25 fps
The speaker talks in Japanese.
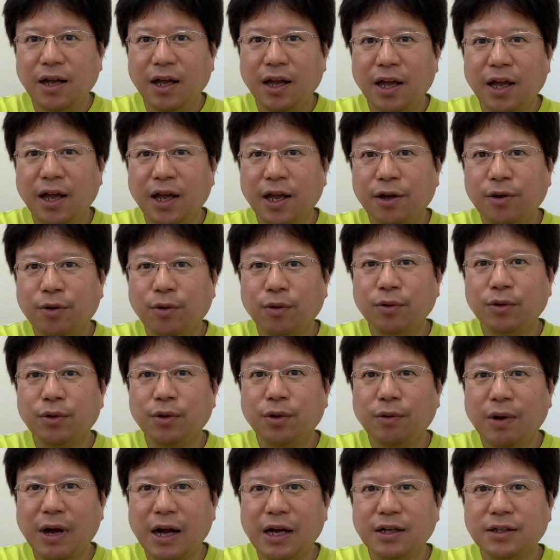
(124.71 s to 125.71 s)
えー、今
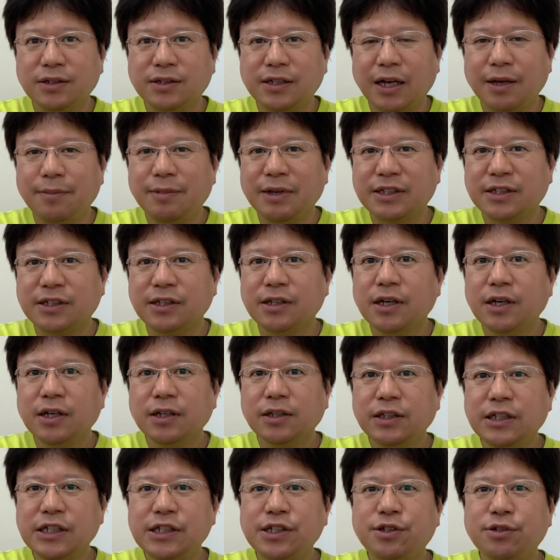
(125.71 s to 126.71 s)
度は税別
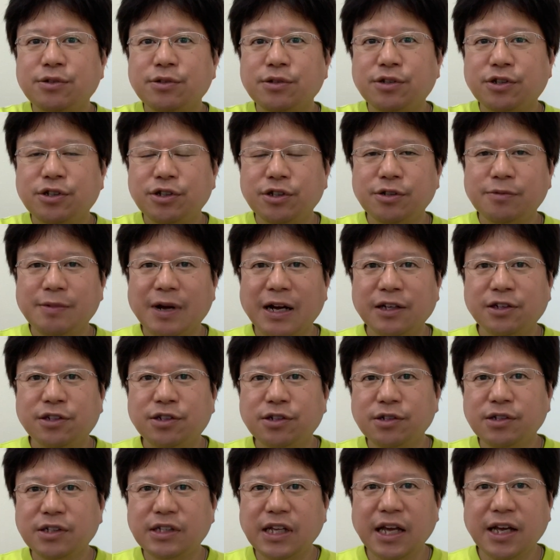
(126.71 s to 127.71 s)
29万
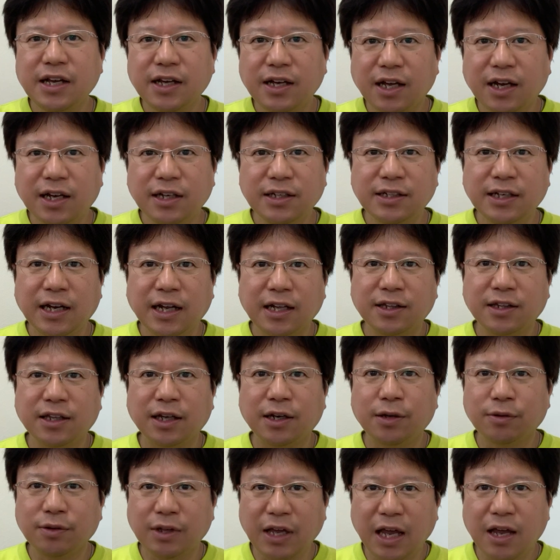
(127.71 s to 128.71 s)
9000円からになっ
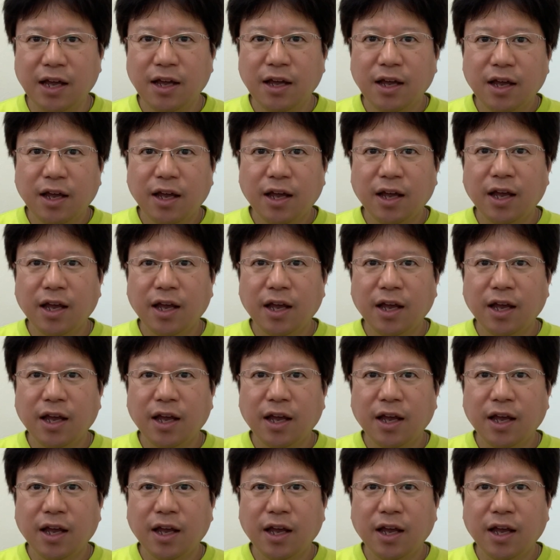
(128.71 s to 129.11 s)
たので、